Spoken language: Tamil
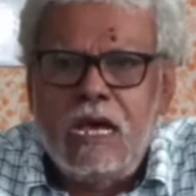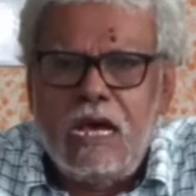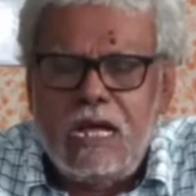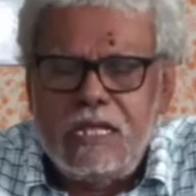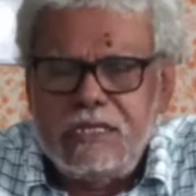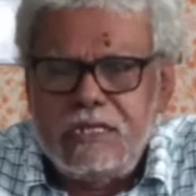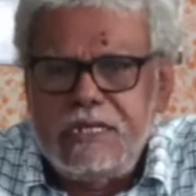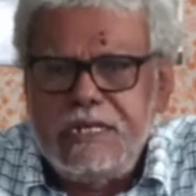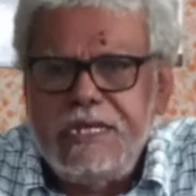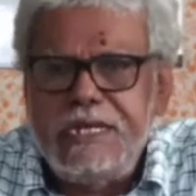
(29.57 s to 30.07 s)

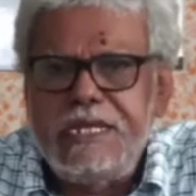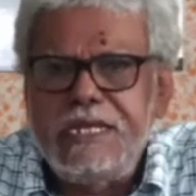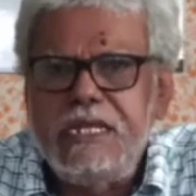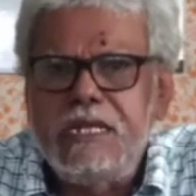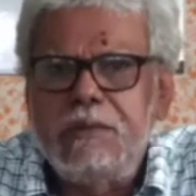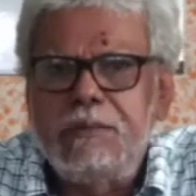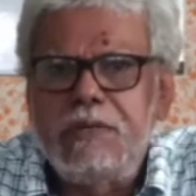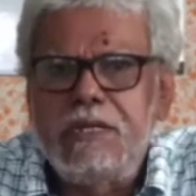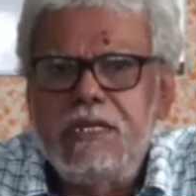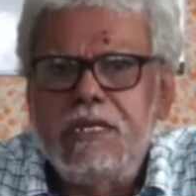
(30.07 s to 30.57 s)
அந்த நெட்டிங்
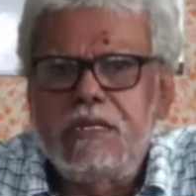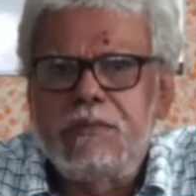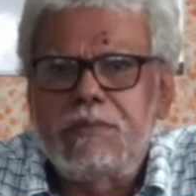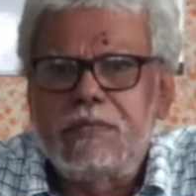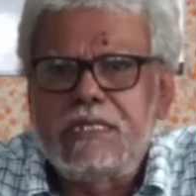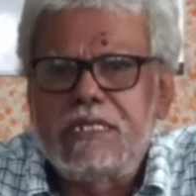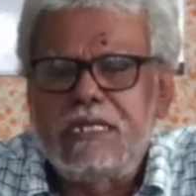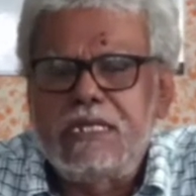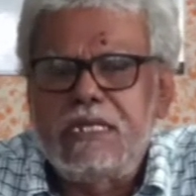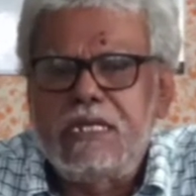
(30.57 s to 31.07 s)
அப்படிங்கிறது
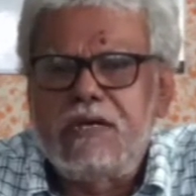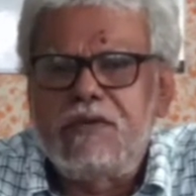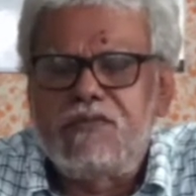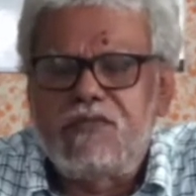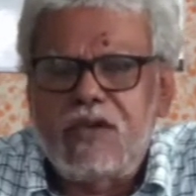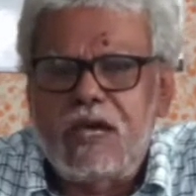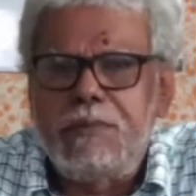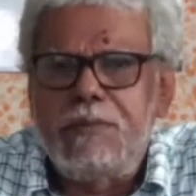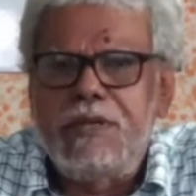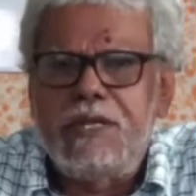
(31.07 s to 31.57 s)
பார்த்திங்கன்னா
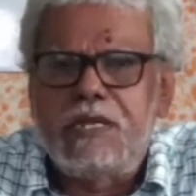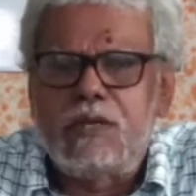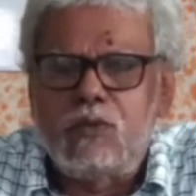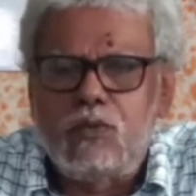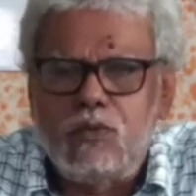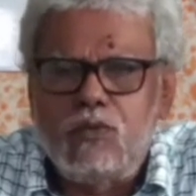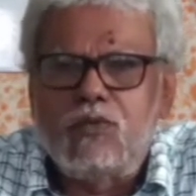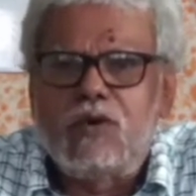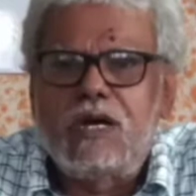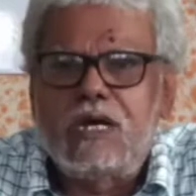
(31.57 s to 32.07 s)
ஃபேப்ரிக்கை
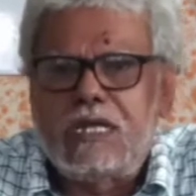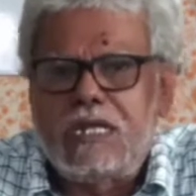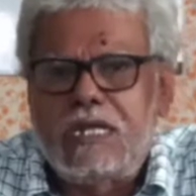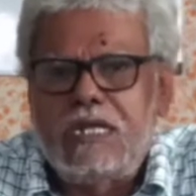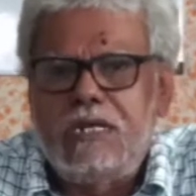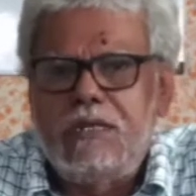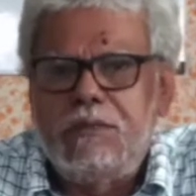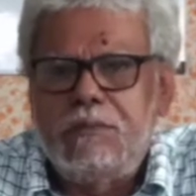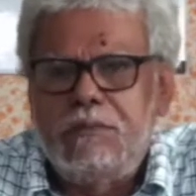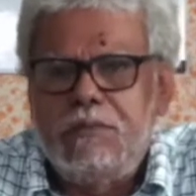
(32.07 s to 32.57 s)
உருவாக்குற
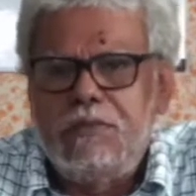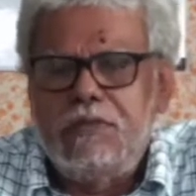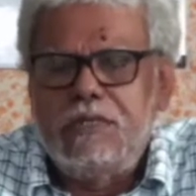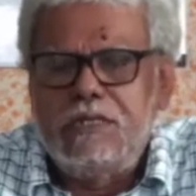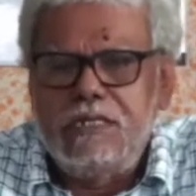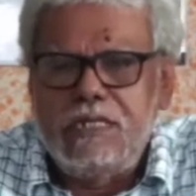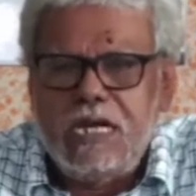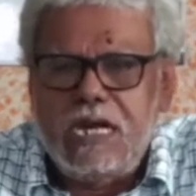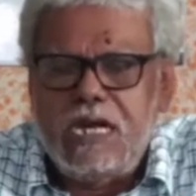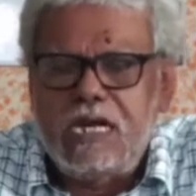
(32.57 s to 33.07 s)
இடம்
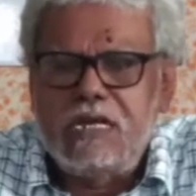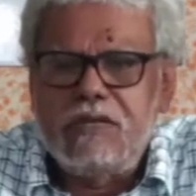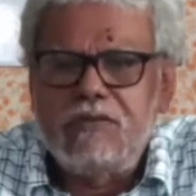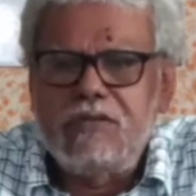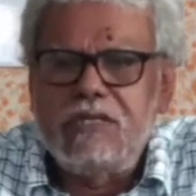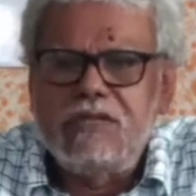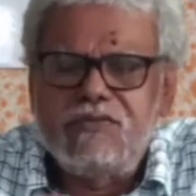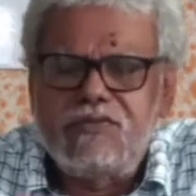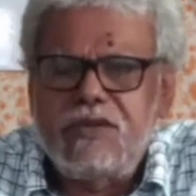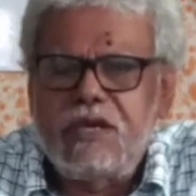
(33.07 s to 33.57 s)
யானை
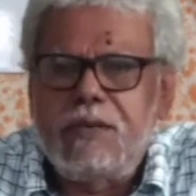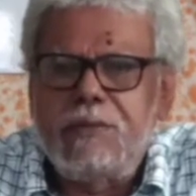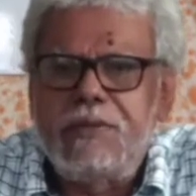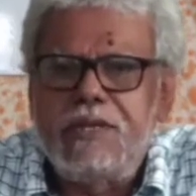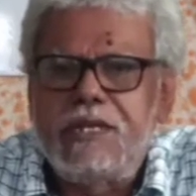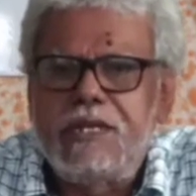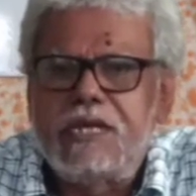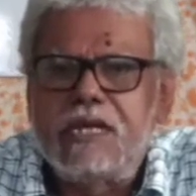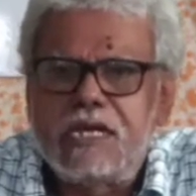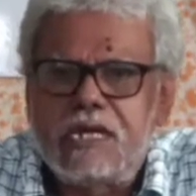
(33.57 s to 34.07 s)
வந்து
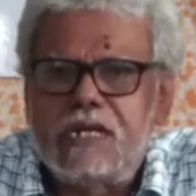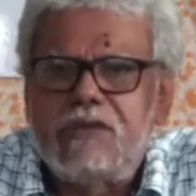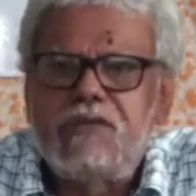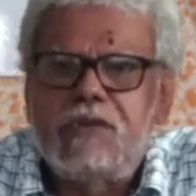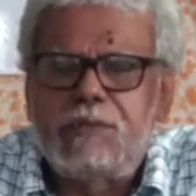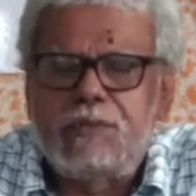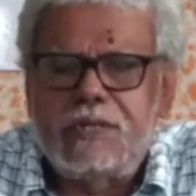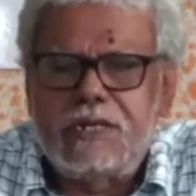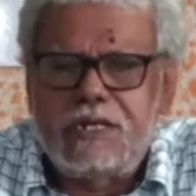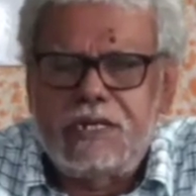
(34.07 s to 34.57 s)
ஃபேப்ரிக்காக
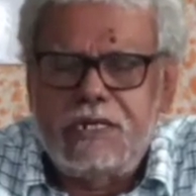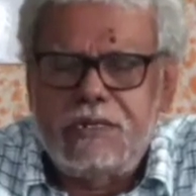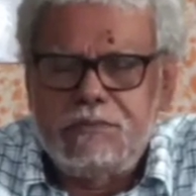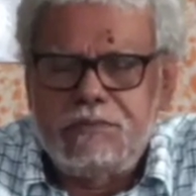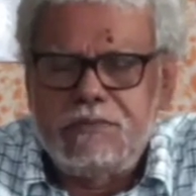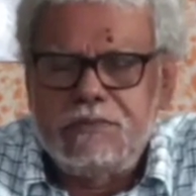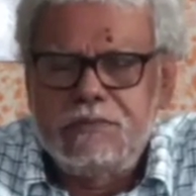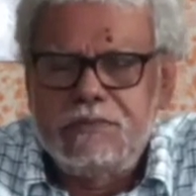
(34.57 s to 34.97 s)
கன்வெர்ட் பண்ணுற இடம்